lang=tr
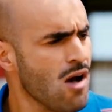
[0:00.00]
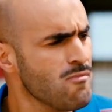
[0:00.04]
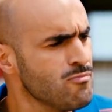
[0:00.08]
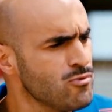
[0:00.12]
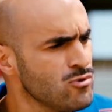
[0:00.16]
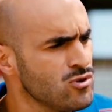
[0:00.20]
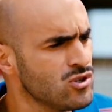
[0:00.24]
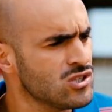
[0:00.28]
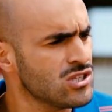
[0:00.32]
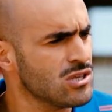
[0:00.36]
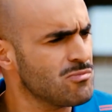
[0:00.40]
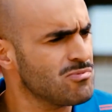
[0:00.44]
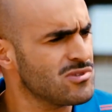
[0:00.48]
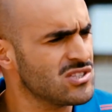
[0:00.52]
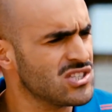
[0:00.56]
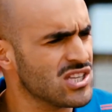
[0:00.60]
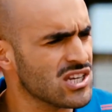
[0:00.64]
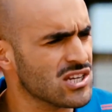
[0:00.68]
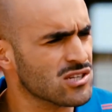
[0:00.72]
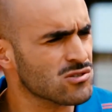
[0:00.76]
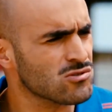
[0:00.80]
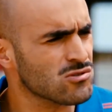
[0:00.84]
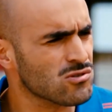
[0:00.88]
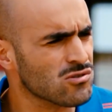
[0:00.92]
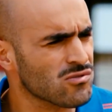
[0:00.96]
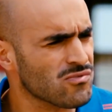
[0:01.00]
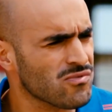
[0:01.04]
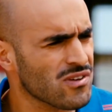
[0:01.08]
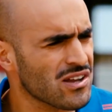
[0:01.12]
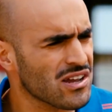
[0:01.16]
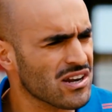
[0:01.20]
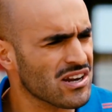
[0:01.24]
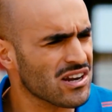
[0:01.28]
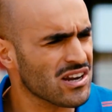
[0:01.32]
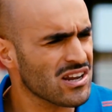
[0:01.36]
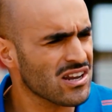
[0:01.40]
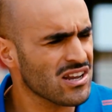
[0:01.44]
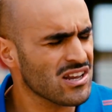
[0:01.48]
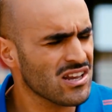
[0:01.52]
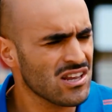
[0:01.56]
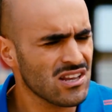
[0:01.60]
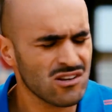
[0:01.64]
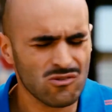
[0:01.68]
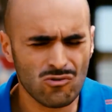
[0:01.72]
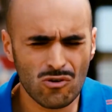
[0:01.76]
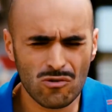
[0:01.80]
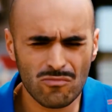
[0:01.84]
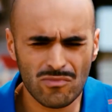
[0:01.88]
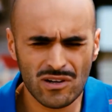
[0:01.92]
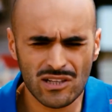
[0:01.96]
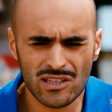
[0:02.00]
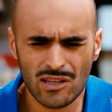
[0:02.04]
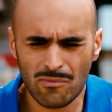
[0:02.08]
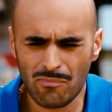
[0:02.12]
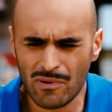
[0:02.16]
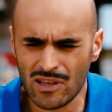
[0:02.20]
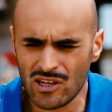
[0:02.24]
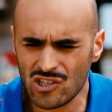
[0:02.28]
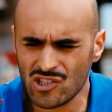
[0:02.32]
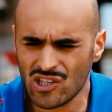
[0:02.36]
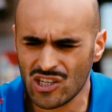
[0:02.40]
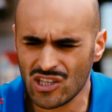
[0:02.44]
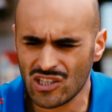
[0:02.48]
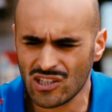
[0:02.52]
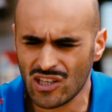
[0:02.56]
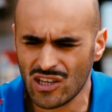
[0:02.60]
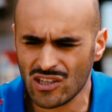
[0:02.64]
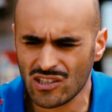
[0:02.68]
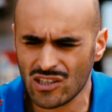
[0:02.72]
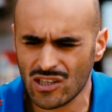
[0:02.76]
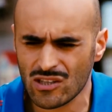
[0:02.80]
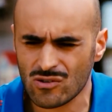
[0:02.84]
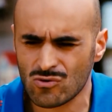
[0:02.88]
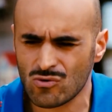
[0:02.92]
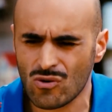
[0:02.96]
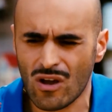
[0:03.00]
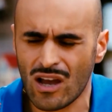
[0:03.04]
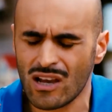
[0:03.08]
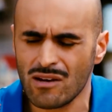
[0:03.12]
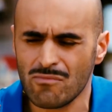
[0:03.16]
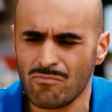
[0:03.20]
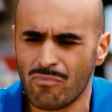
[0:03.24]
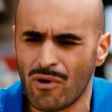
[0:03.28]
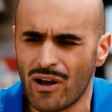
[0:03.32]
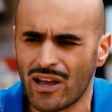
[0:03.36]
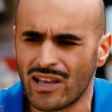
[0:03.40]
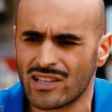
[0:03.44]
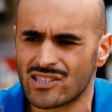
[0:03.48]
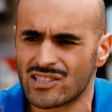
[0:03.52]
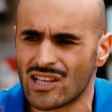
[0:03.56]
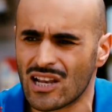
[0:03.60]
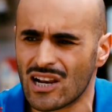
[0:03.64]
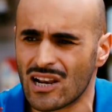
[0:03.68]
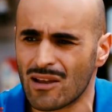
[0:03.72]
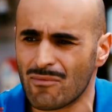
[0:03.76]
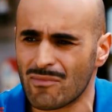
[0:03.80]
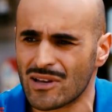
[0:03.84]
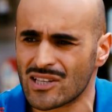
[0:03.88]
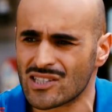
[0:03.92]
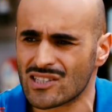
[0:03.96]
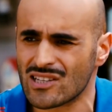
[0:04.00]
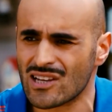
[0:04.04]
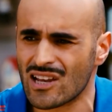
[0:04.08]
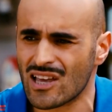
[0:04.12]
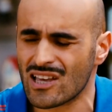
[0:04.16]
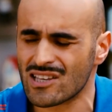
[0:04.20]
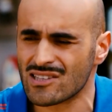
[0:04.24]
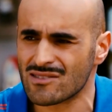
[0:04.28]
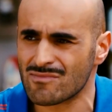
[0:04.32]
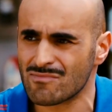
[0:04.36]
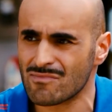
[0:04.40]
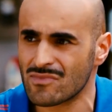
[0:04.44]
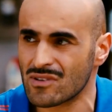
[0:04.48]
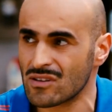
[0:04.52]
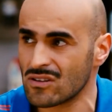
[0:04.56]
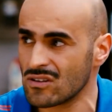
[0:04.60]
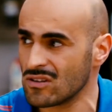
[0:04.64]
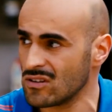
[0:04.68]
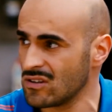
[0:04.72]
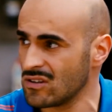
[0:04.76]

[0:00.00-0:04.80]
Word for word: Ha bu işte bir terslik var. Normalde ben işe giderken Zuhal'in bayi sallaması lazım.